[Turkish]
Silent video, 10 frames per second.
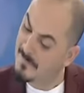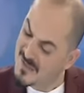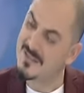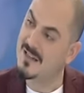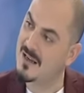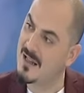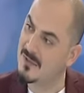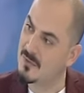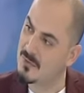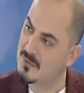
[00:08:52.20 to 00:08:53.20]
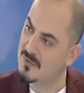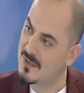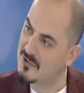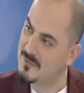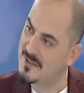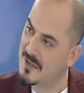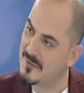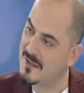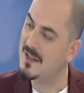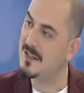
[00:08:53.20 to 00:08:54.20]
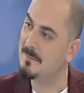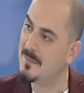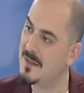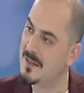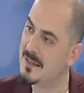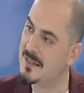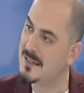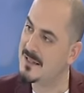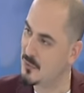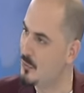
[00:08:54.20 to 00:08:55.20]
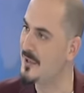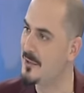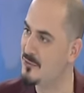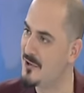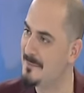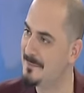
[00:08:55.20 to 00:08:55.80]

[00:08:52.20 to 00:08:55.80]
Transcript: Nasıl değerlendiriyorsunuz geçtiğimiz haftaki e, soruları hocam?